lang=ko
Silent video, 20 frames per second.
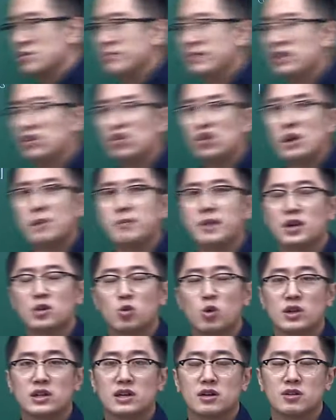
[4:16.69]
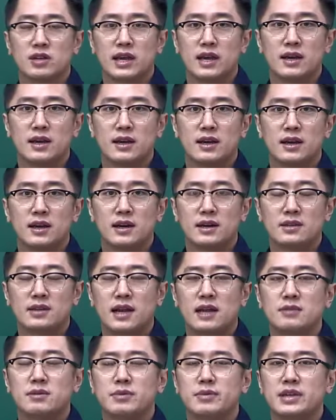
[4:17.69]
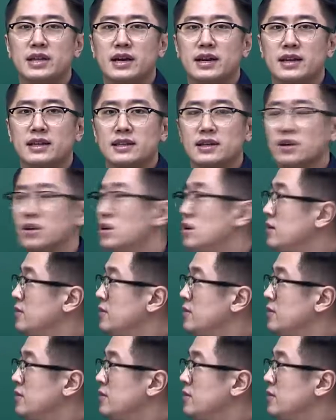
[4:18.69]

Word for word: 그런 비율이 완벽히 똑같을 거다. 닮음이다 라는